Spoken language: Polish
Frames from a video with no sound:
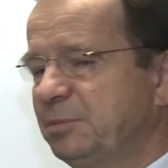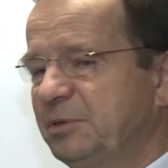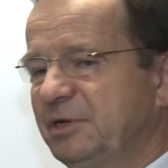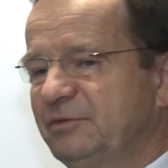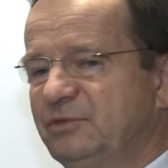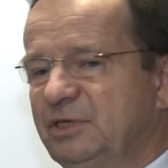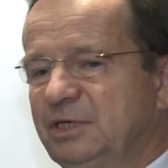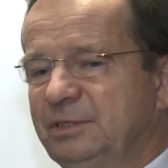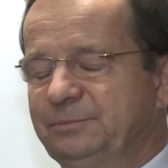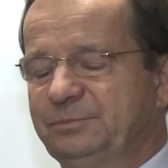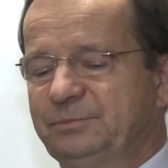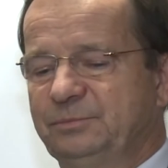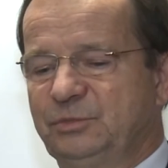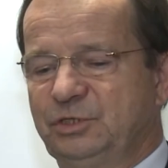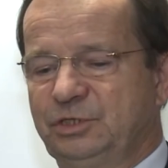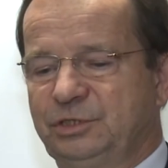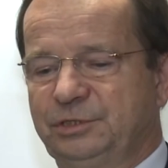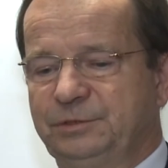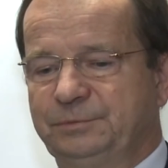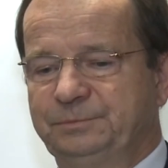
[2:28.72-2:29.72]
prawda?
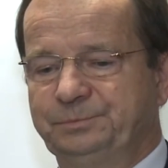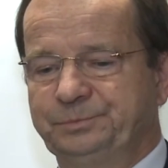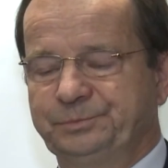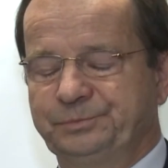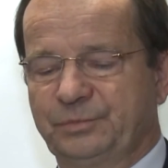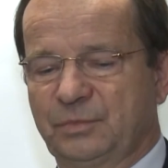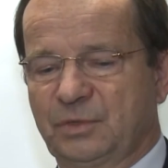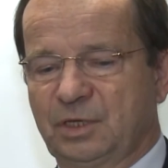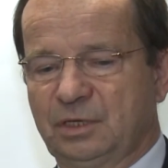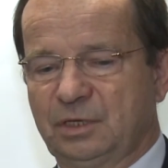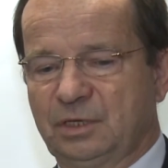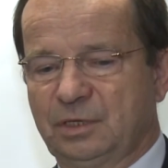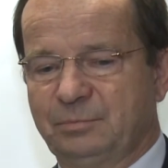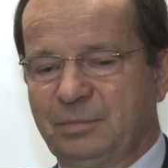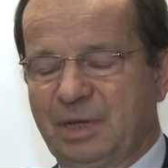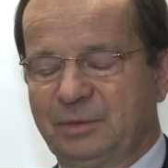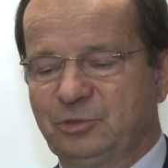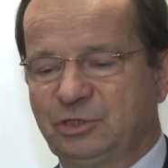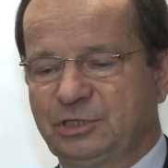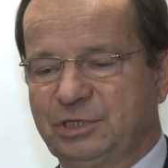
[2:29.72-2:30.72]
My mm,
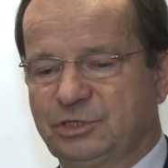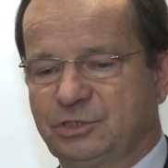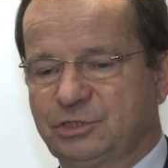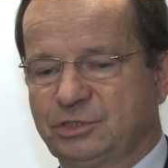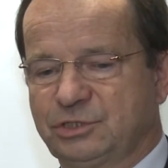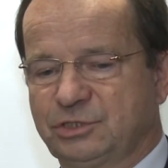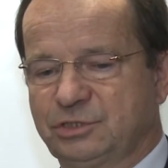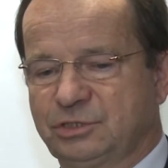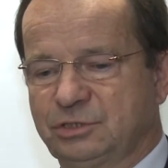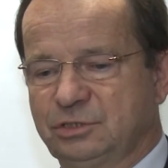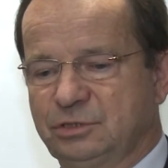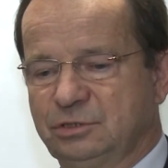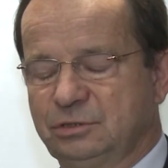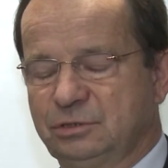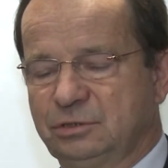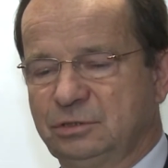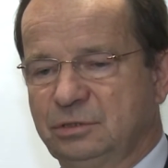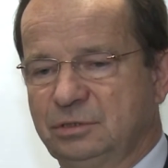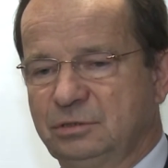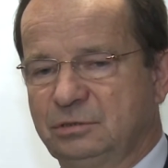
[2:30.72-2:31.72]
mamy też
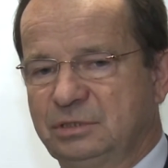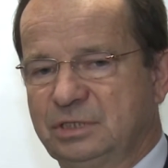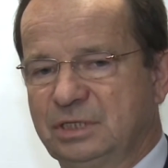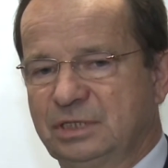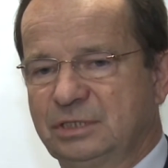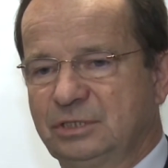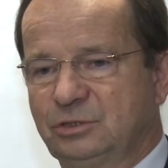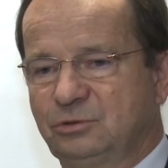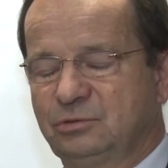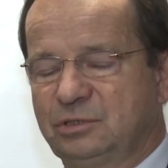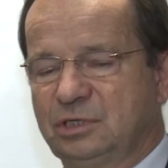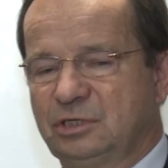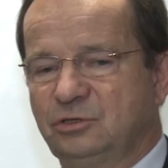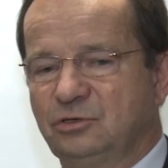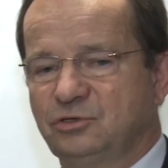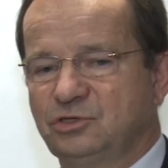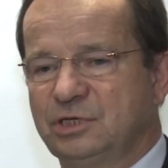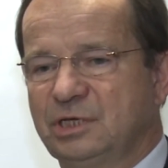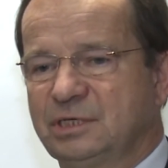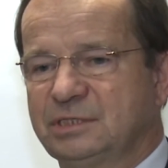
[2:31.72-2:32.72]
y, takie tutaj
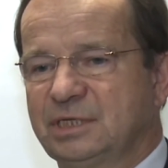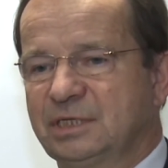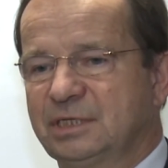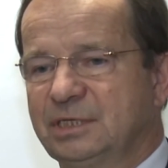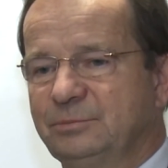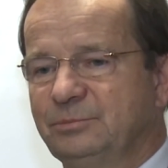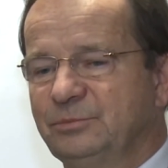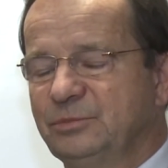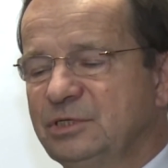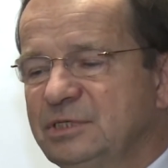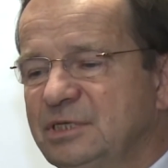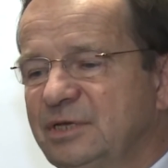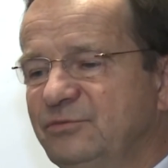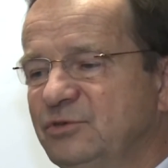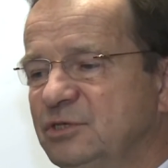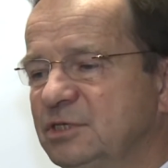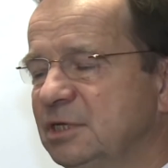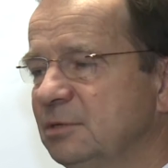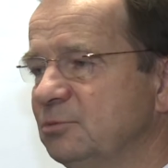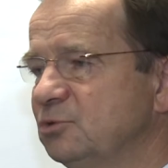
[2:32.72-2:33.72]
do czynienia z takim
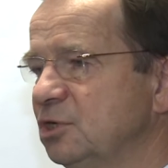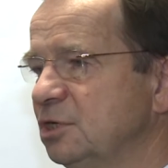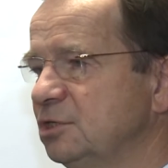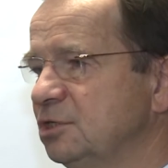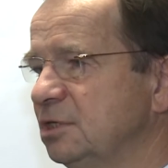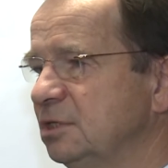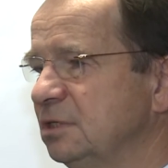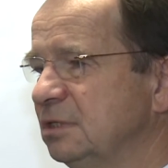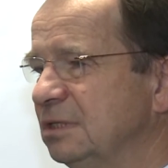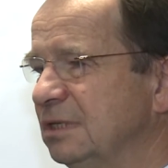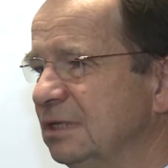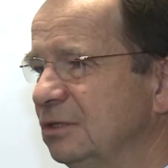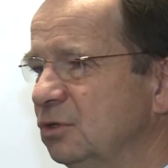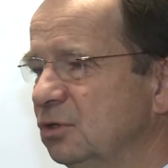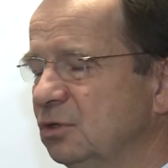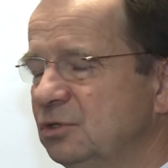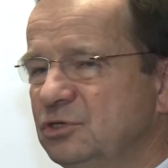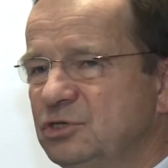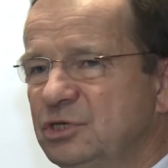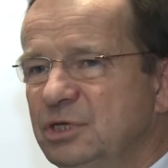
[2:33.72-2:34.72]
zjawiskiem, że jeżeli te
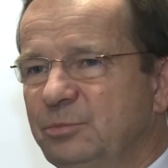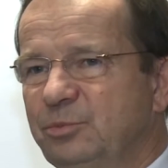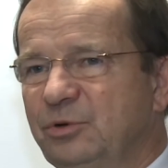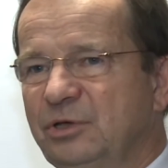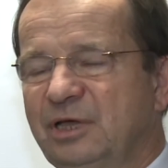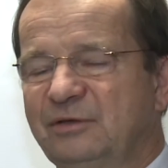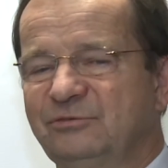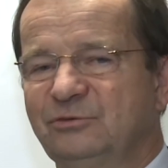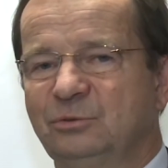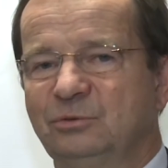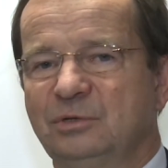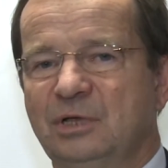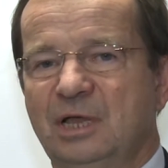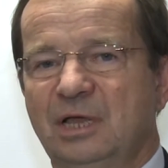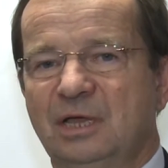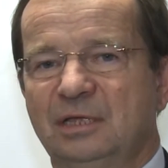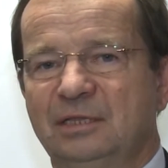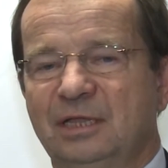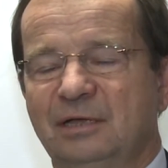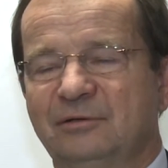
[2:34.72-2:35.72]
dochody się nie pojawią,
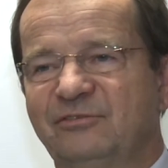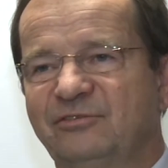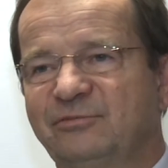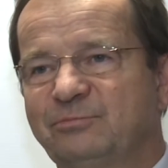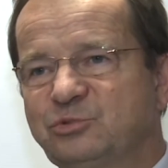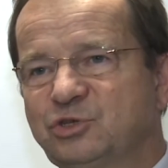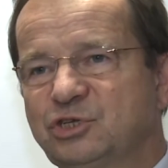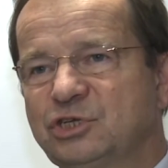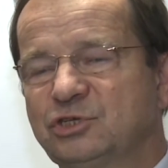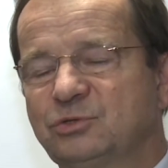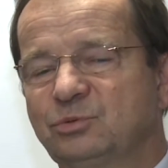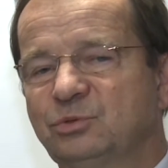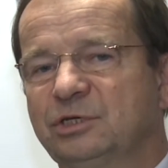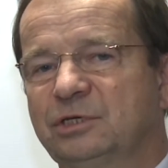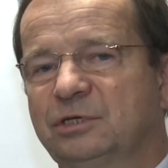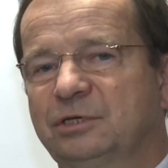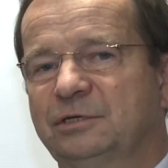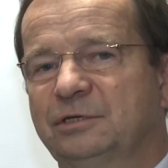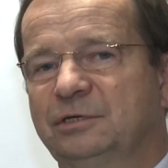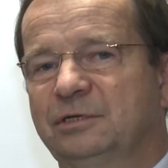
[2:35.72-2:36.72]
nam w
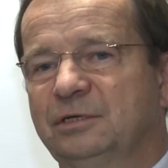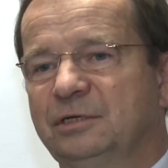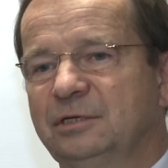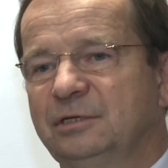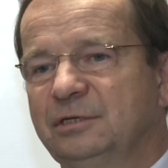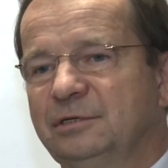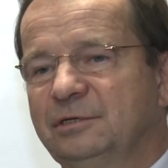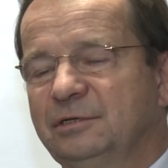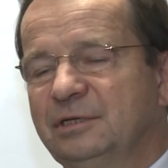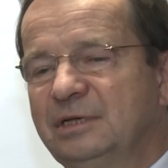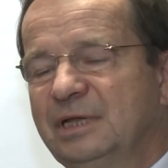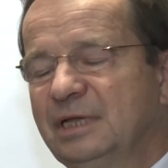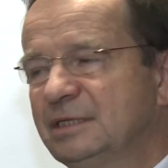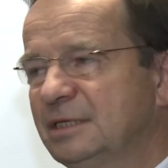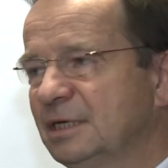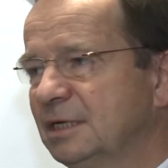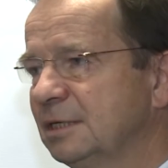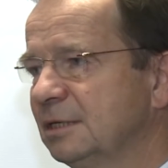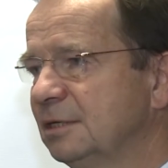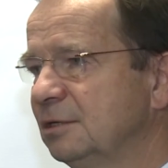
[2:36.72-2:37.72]
przyszłych y,
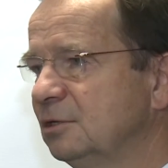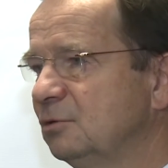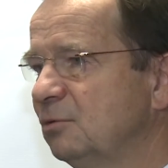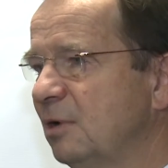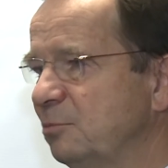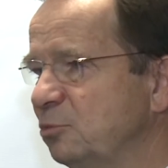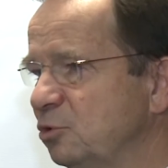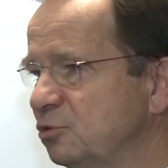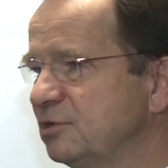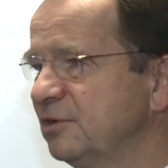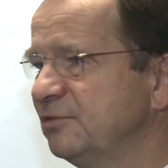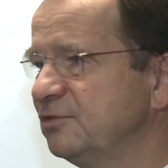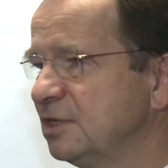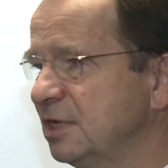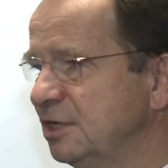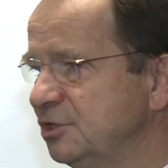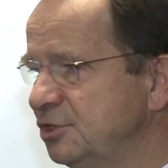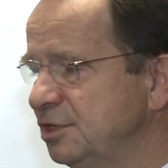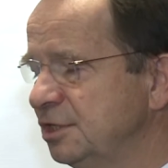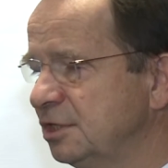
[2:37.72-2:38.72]
latach łamią się
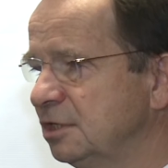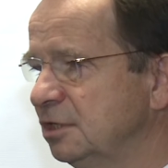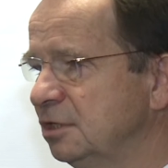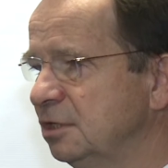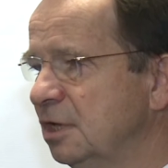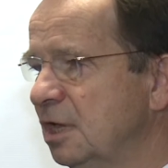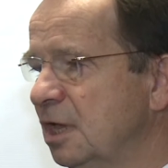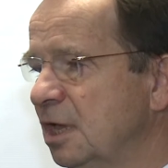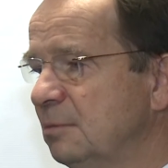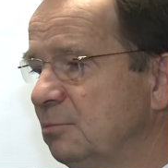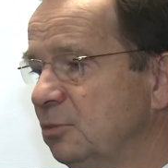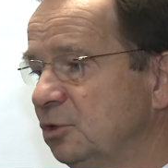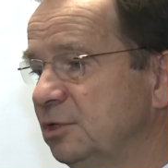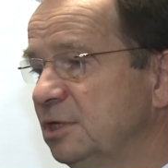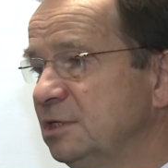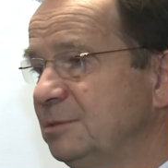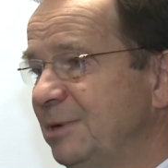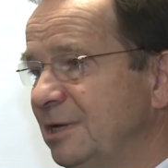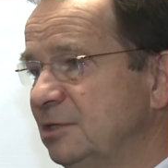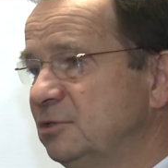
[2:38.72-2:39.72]
wskaźniki, bo to
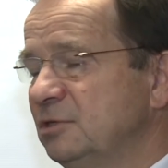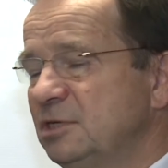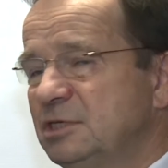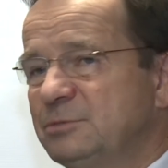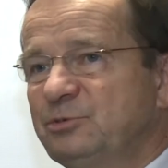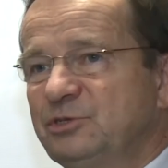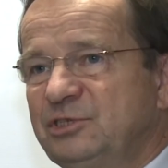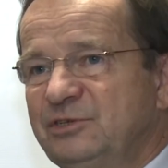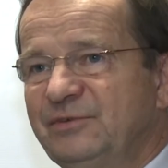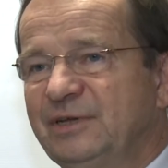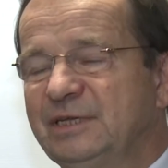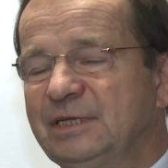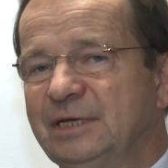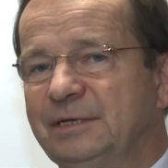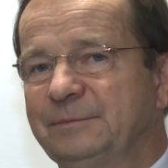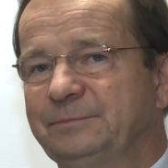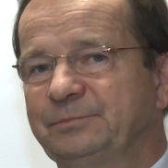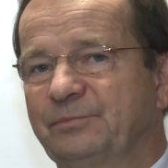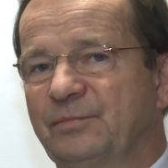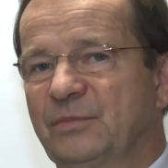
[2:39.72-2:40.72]
jest bardzo niespodziewana
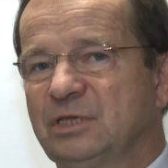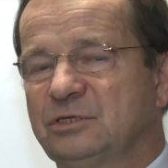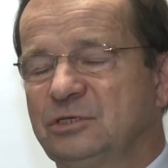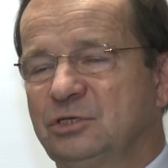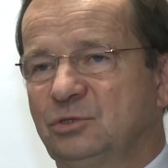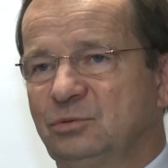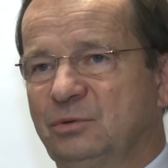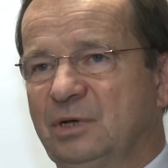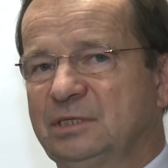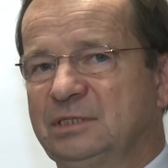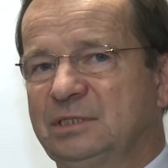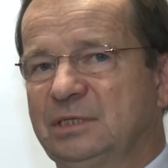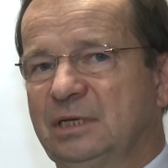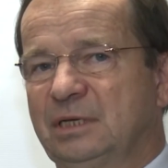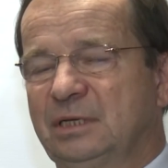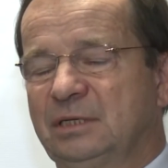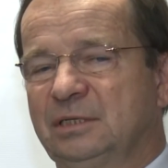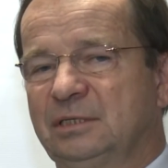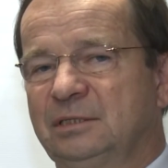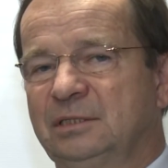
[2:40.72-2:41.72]

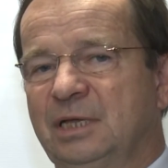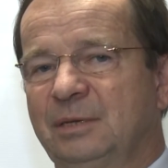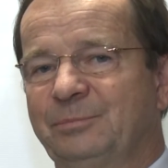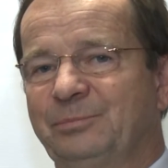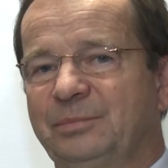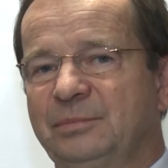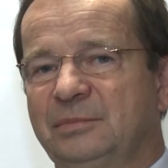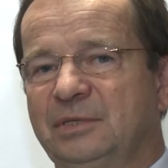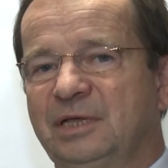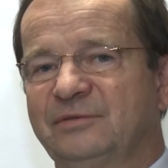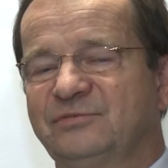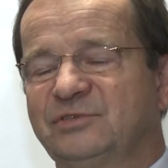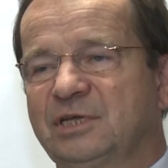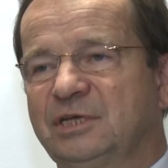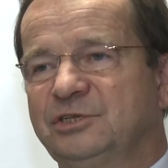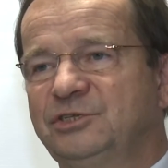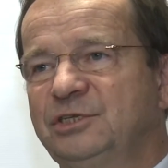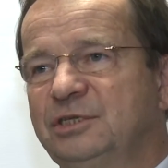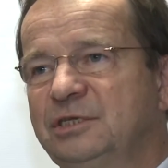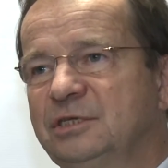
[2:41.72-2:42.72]
sytuacja na, na
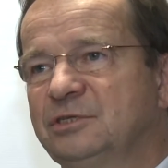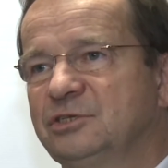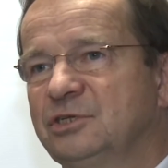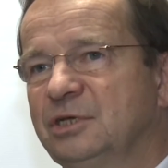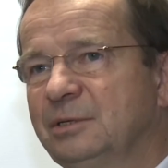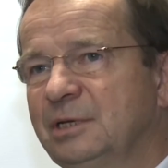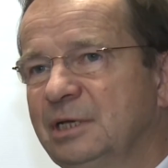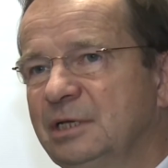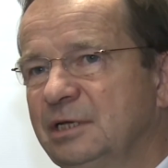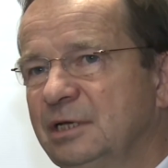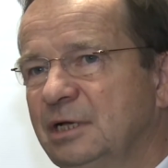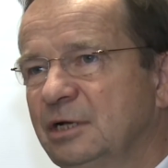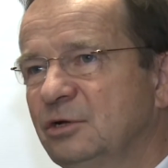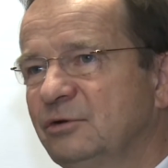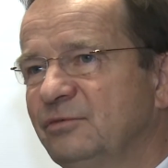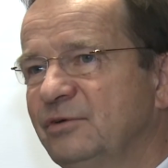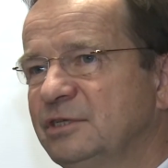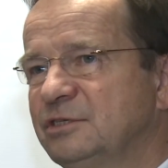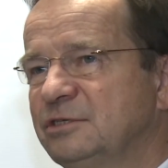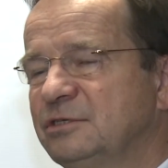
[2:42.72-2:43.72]
wskaźniki trzeba
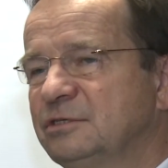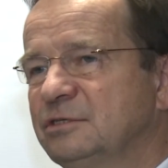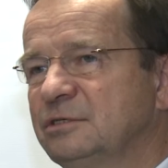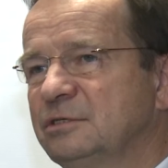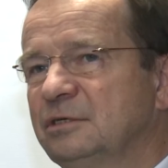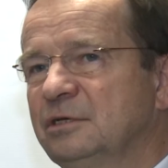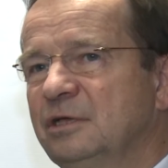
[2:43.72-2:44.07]
reagować